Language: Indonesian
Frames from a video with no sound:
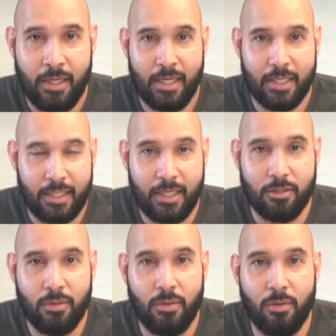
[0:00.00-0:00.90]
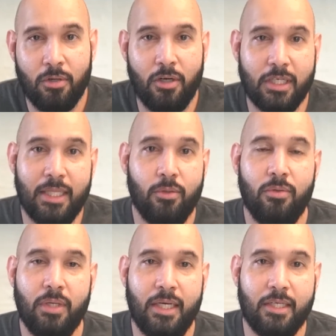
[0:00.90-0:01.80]
Dan ketika sudah unggul
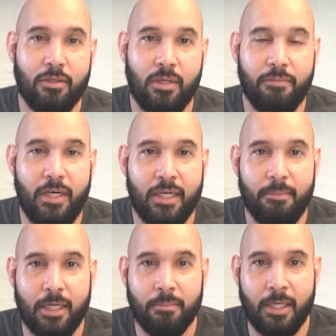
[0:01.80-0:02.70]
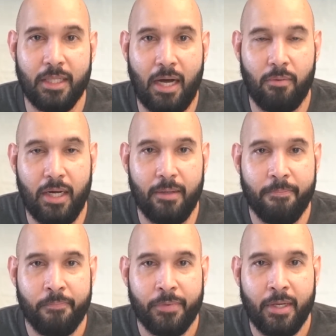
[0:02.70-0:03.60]
0-1, ya saya sudah feeling nih menit-menit
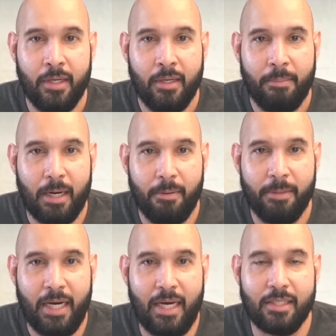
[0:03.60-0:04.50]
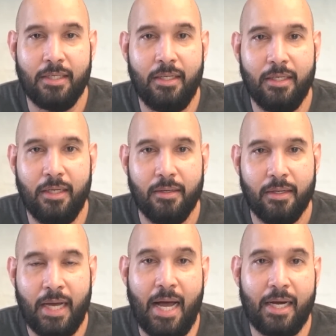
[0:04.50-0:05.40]
awal, para pemain Arsenal nih
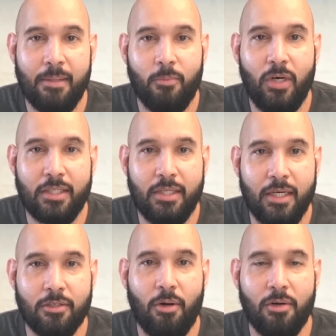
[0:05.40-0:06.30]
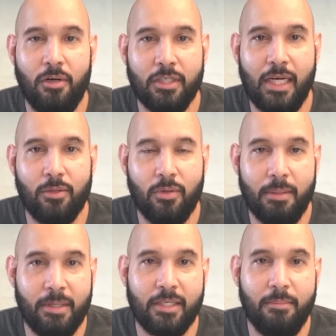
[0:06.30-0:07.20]
nggak akan puas dengan skor 0-1.
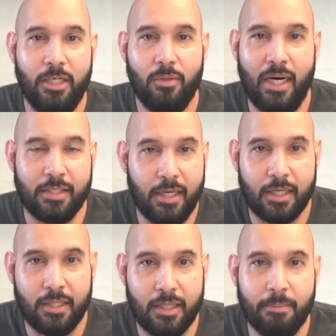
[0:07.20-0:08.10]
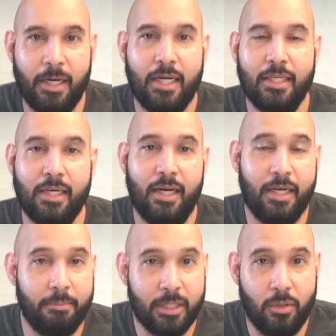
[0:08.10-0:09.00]
Kan biasanya begitu, Arsenal akan tetap ngegas lah.
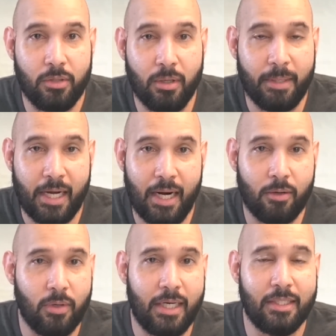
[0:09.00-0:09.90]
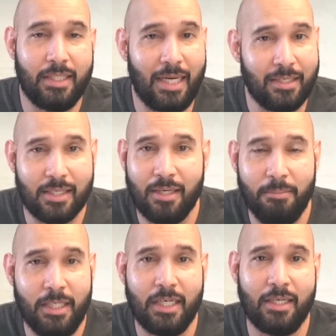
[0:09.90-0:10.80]
Dan betul itu yang mereka lakukan. Chance
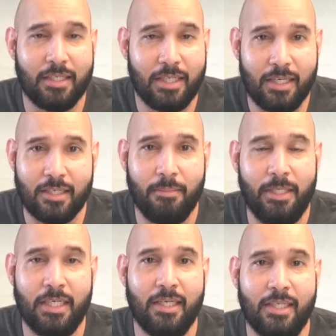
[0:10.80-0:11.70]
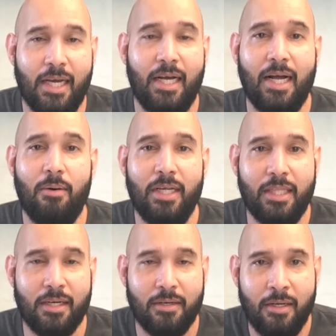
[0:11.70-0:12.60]
demi chance, chance demi chance. Saya agak
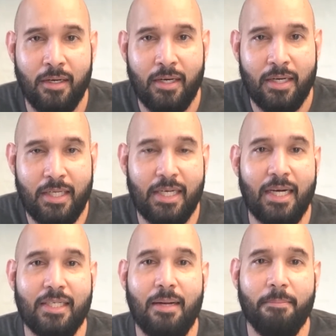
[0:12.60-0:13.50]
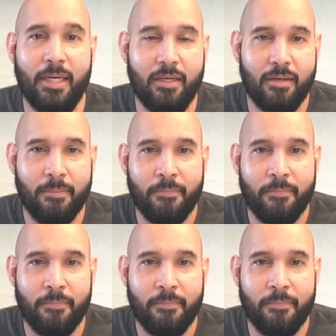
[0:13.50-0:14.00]
khawatir. Ini jangan sampai nih.